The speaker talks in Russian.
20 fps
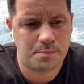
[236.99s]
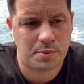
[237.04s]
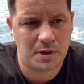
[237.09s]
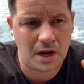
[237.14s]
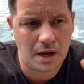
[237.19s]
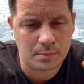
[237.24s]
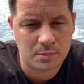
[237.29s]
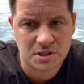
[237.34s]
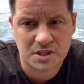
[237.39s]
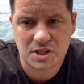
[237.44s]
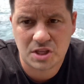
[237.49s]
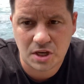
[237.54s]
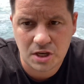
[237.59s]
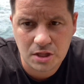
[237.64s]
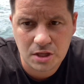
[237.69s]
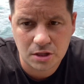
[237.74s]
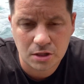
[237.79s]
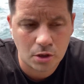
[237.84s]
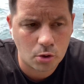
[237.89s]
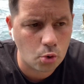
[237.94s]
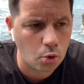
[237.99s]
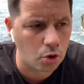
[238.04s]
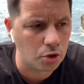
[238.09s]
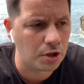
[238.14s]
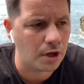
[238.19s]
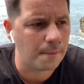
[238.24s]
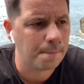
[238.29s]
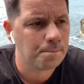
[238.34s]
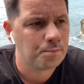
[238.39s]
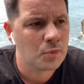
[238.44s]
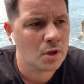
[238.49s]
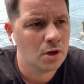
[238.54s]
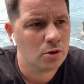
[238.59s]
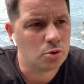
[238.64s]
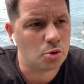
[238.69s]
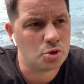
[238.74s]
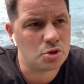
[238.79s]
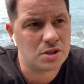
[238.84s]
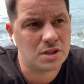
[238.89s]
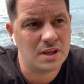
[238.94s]
прямо с середины года.
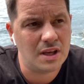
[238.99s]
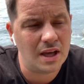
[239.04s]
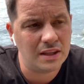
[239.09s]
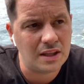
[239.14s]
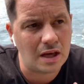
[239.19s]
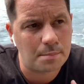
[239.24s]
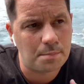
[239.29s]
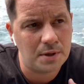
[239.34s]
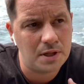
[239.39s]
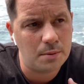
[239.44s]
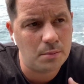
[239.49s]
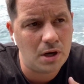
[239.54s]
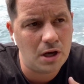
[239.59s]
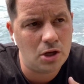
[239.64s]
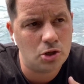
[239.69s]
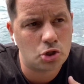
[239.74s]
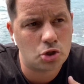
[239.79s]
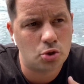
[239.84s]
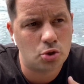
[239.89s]
То есть я так понимаю, что